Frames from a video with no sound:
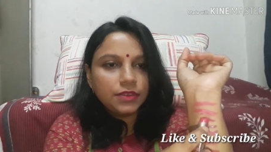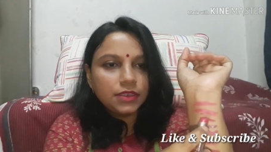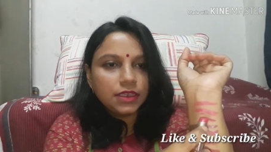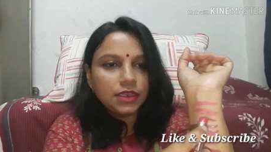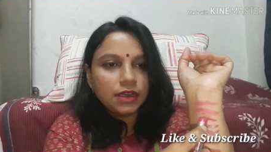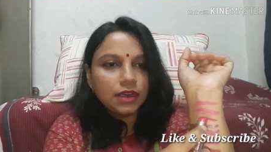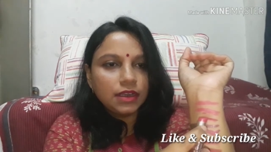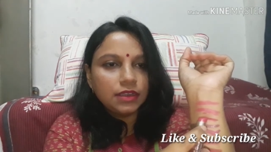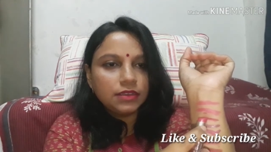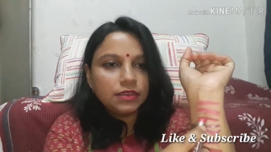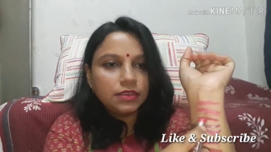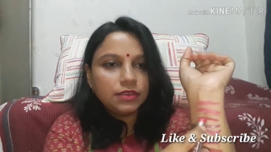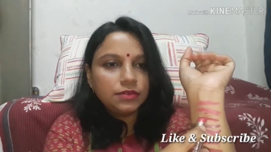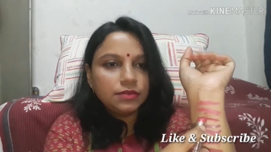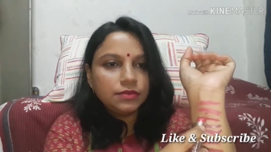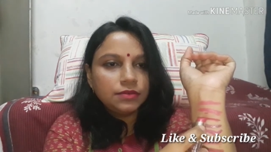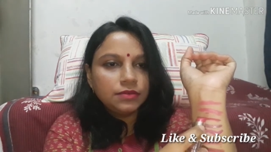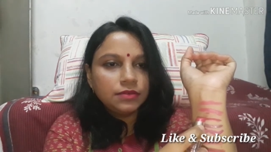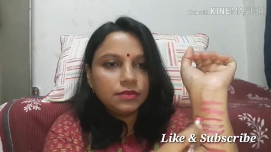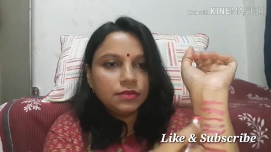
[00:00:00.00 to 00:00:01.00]
दिखाती
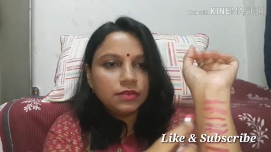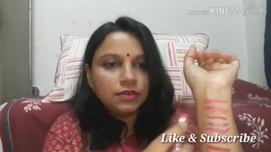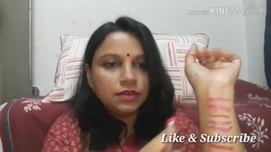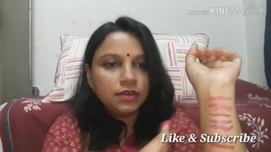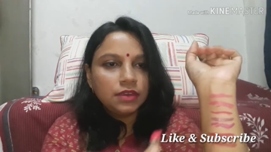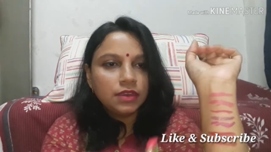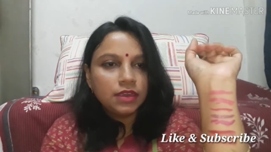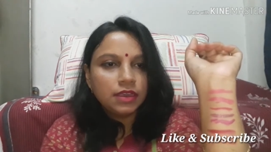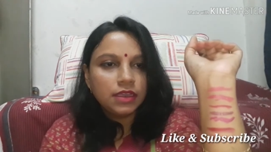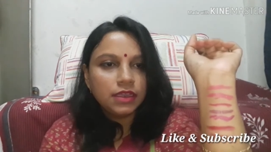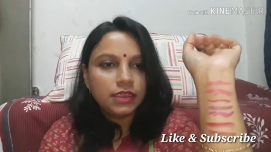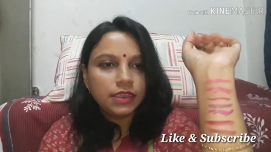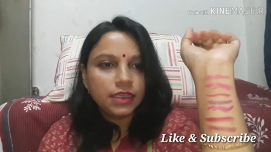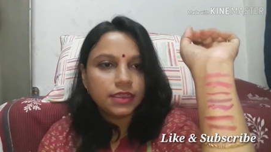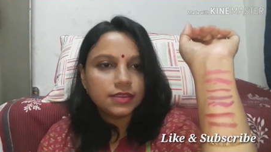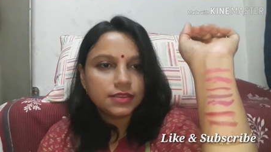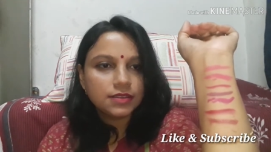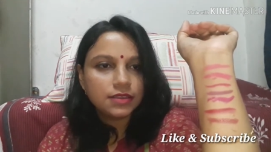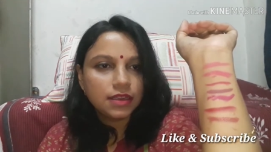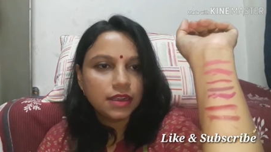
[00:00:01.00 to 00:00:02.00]
हूँ ये
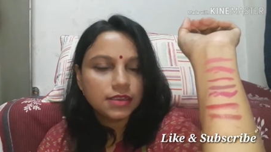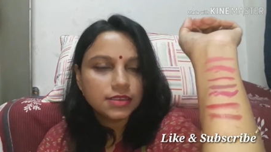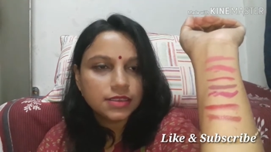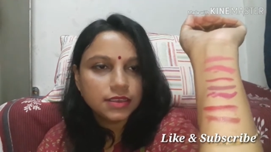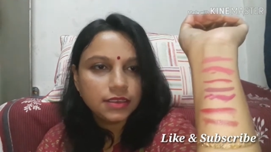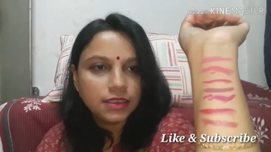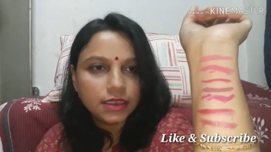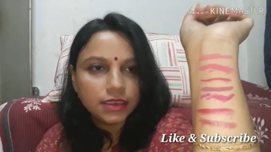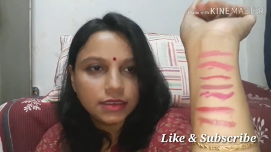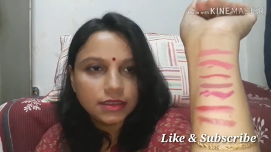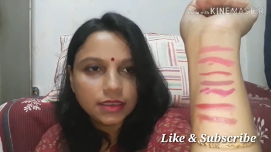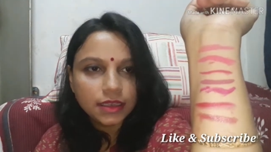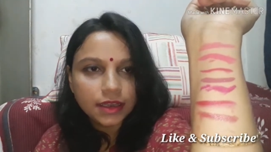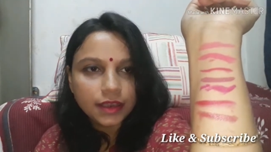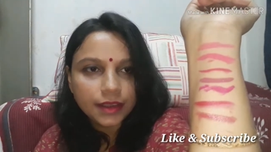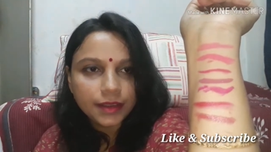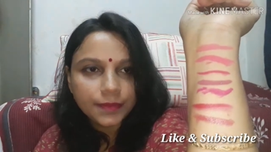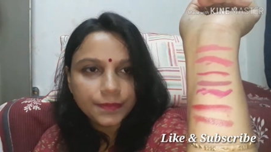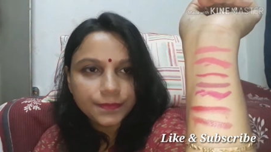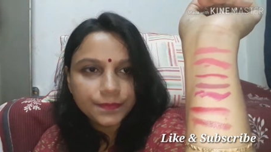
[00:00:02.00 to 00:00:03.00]
इस तरह से दिखता
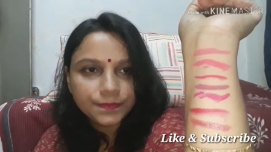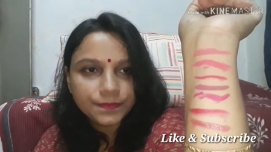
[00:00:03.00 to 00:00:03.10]
है